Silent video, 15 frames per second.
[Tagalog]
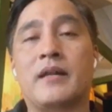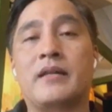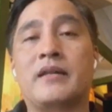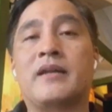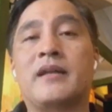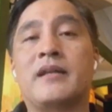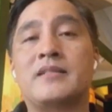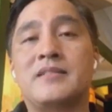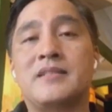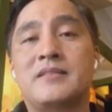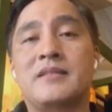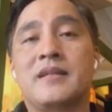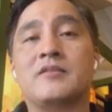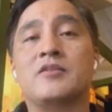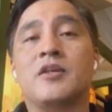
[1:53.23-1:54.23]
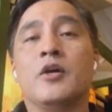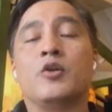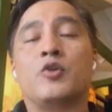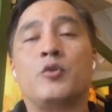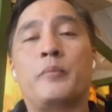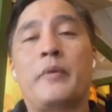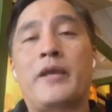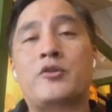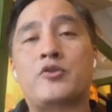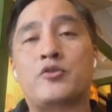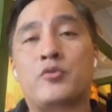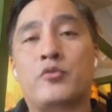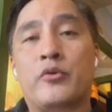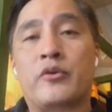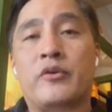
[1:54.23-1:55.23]
legal assistance to make
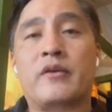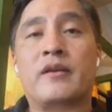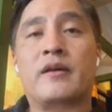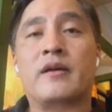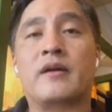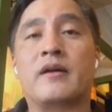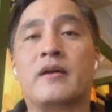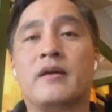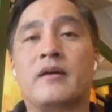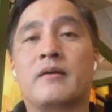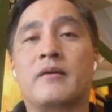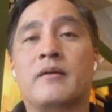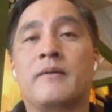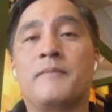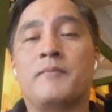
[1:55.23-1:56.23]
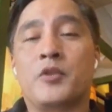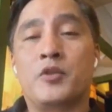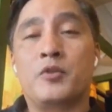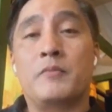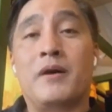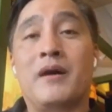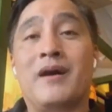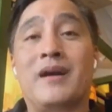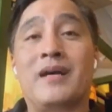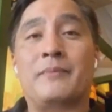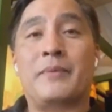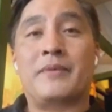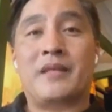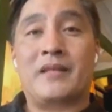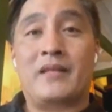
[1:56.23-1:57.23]
sure na yung mga
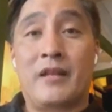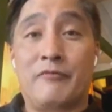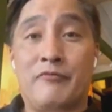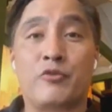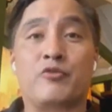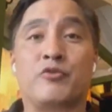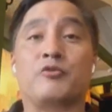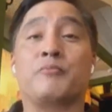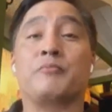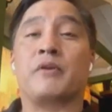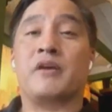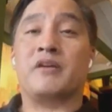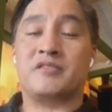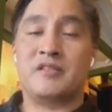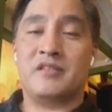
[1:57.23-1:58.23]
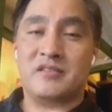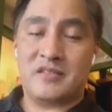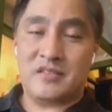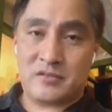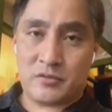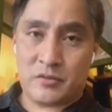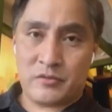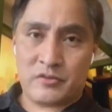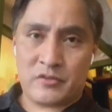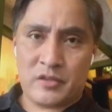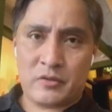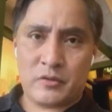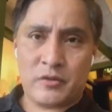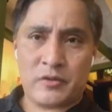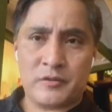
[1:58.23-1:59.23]
karapatan nila for due process is
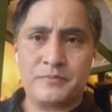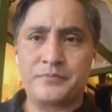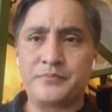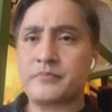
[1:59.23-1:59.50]
considered.